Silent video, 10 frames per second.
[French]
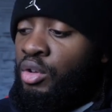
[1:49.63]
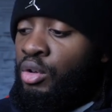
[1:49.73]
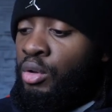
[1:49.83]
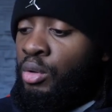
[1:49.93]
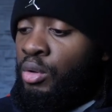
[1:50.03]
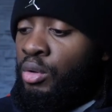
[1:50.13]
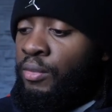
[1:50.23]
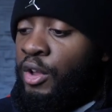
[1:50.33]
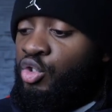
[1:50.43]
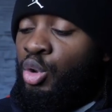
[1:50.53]
Euh,
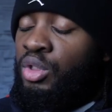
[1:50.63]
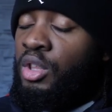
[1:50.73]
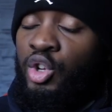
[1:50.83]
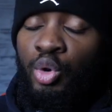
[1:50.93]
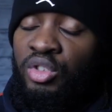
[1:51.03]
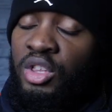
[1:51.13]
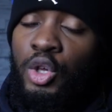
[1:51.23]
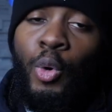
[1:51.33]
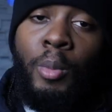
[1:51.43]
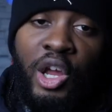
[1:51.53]
enfin, je donne des choses
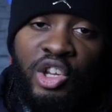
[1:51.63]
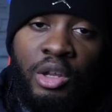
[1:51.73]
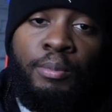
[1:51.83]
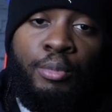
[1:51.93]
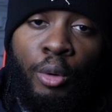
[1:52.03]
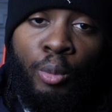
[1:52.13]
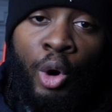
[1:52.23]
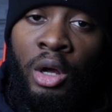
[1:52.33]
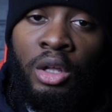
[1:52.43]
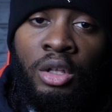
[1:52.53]
qui ont marché pour moi.